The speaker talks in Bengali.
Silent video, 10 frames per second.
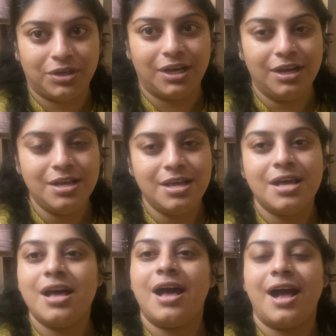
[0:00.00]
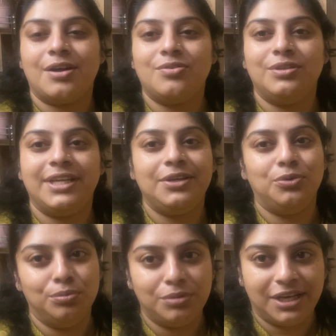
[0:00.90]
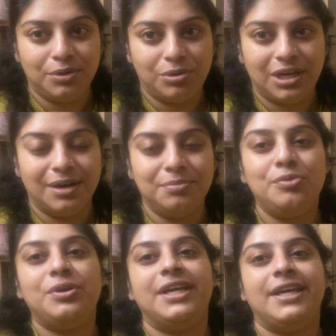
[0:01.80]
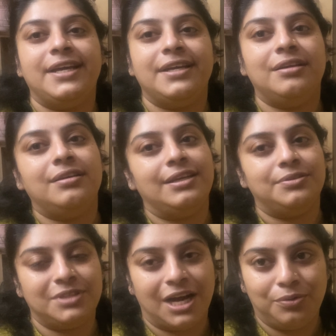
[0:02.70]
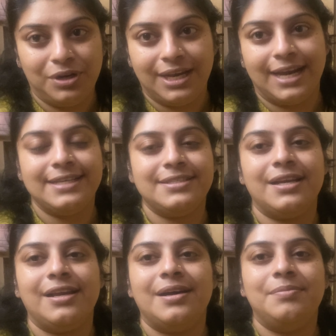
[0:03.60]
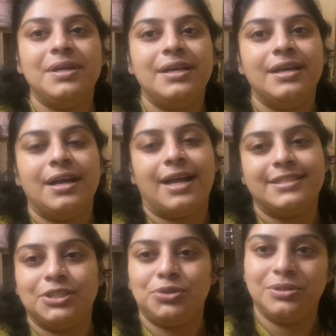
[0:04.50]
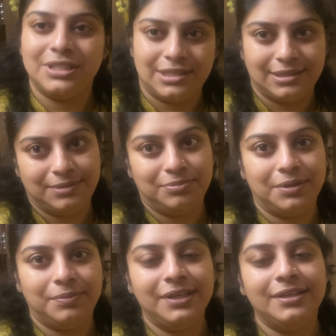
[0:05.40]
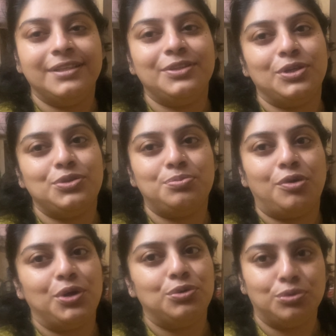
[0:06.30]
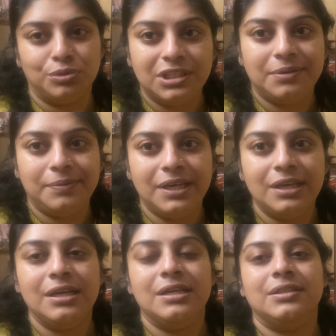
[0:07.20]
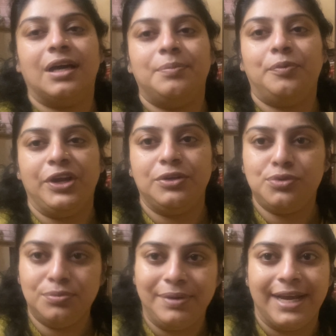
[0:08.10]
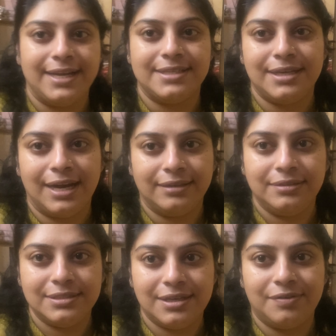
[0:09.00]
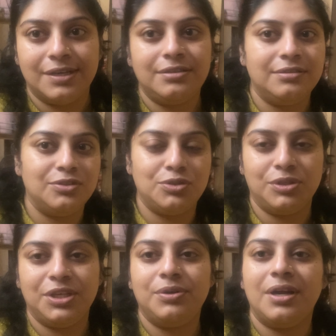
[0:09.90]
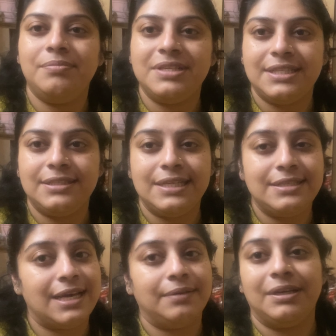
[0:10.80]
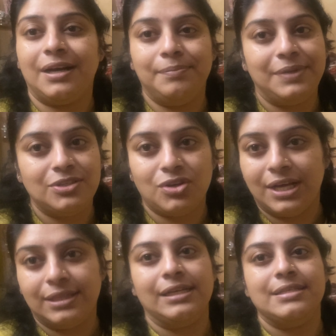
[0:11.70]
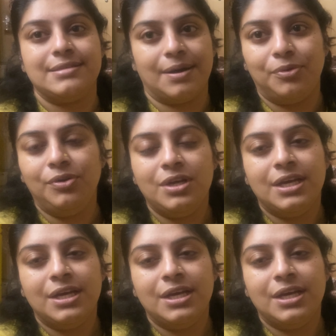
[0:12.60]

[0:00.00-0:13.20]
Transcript: ছটা এখন এই ঘুম থেকে উঠলাম উঠে ঠাকুরের লাইট জ্বালালাম আজকে সন্ধেটা দ্বীপ দেবে তো একটু পরেও সন্ধে দেবে তারপরে একটু প্ল্যান আছে হাঁটতে যাওয়ার যদি ওনার মিটিং ঠিক টাইমে কমপ্লিট হয় তাহলে যাব